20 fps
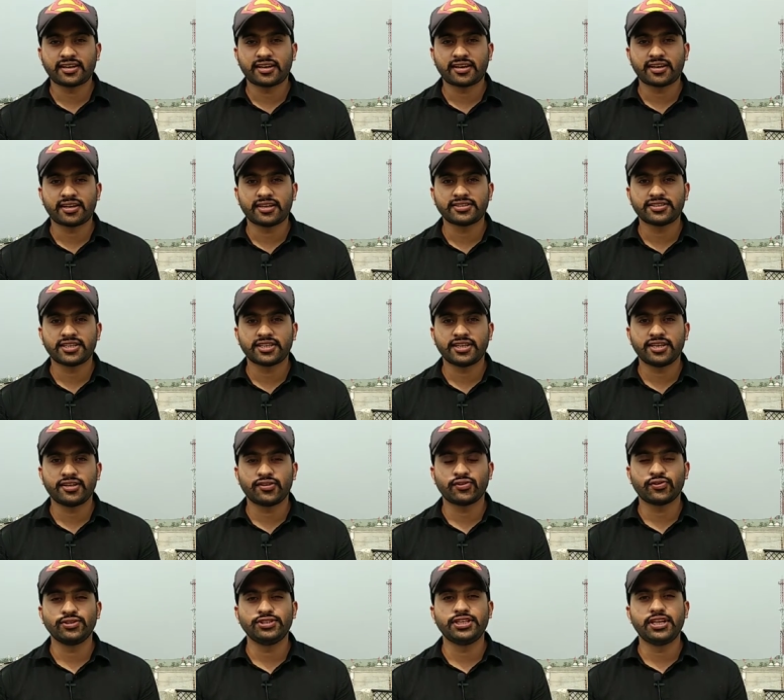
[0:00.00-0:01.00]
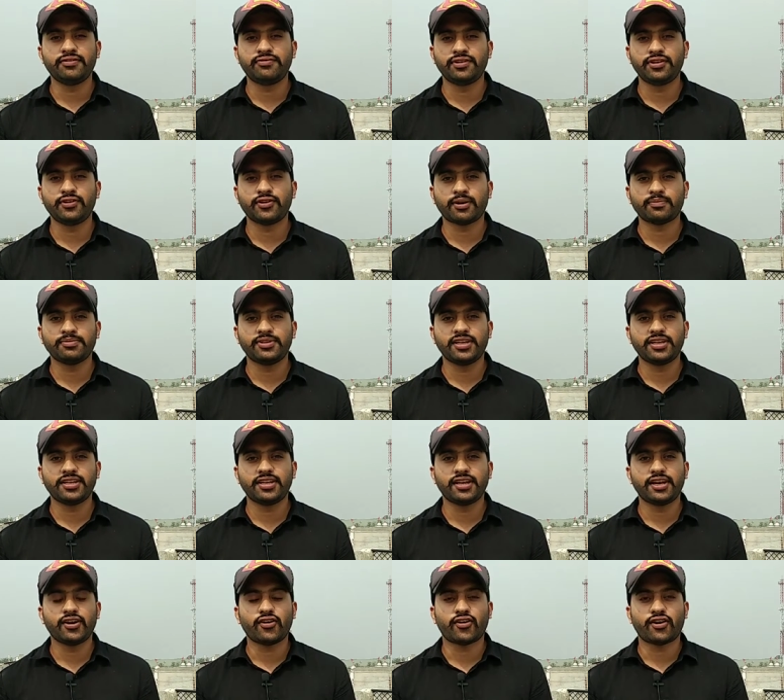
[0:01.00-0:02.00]
करना चाहिए तो ये वीडियो आप
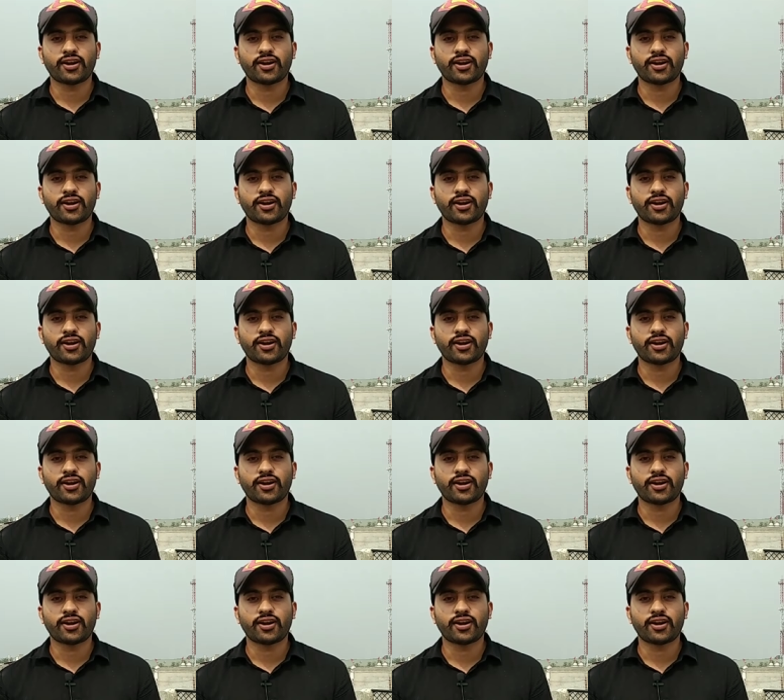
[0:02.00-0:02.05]
देखिए